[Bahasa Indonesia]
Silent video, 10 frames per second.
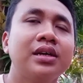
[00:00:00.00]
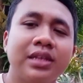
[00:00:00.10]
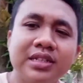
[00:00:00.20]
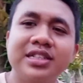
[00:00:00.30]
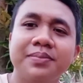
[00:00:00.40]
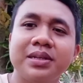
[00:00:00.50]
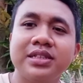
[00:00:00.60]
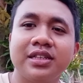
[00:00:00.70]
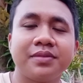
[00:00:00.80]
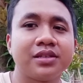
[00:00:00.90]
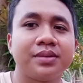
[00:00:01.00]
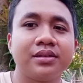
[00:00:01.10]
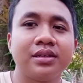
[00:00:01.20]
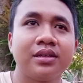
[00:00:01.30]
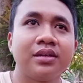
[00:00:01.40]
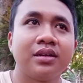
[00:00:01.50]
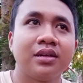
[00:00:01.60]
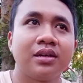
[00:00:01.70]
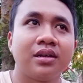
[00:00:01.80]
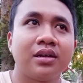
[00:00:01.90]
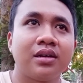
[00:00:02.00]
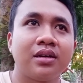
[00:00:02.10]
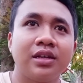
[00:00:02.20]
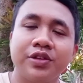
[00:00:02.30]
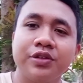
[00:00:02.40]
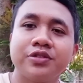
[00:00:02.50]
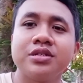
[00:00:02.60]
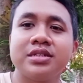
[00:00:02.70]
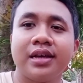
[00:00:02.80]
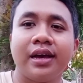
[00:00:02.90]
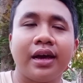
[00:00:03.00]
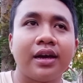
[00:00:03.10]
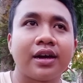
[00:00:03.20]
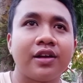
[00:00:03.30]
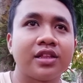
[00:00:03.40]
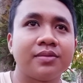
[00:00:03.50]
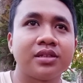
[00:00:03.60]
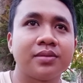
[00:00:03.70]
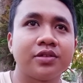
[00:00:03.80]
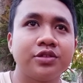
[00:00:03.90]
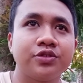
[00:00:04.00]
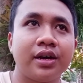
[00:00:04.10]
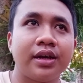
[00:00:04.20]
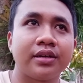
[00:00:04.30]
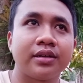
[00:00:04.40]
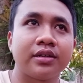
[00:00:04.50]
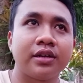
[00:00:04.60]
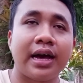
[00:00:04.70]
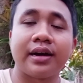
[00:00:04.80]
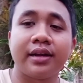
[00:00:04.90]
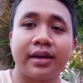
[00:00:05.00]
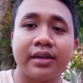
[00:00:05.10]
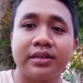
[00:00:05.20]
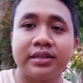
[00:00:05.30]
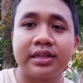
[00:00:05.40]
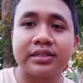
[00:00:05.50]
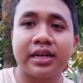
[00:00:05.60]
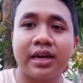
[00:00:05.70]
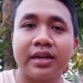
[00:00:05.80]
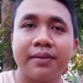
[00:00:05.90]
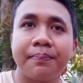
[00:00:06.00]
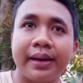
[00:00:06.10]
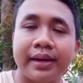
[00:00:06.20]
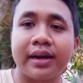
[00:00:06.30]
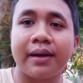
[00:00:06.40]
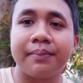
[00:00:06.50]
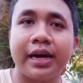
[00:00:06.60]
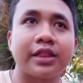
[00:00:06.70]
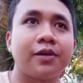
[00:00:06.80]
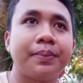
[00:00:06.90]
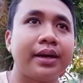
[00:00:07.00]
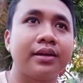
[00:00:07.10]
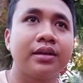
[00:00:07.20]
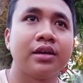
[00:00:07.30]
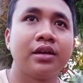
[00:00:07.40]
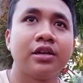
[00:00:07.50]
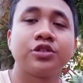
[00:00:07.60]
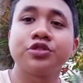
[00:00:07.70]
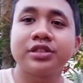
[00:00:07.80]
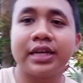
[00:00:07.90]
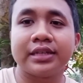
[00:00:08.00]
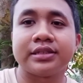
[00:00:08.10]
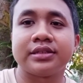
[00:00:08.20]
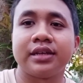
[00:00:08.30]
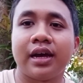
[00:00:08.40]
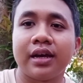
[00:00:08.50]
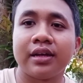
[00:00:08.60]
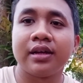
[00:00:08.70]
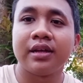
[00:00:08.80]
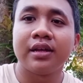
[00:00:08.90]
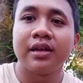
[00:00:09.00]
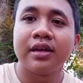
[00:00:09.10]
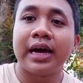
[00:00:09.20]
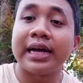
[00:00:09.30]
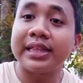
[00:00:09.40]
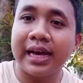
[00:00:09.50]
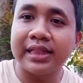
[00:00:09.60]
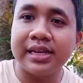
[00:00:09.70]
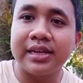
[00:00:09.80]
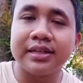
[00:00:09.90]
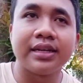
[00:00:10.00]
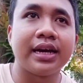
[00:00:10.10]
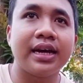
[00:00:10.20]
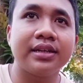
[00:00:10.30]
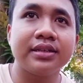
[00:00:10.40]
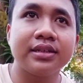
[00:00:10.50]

Jadi simpel sih teman-teman e, itu kuncinya ya kalau teman-teman tuh jualan angkringan di desa pengen rame atau pengen sukses ya hati-hati dengan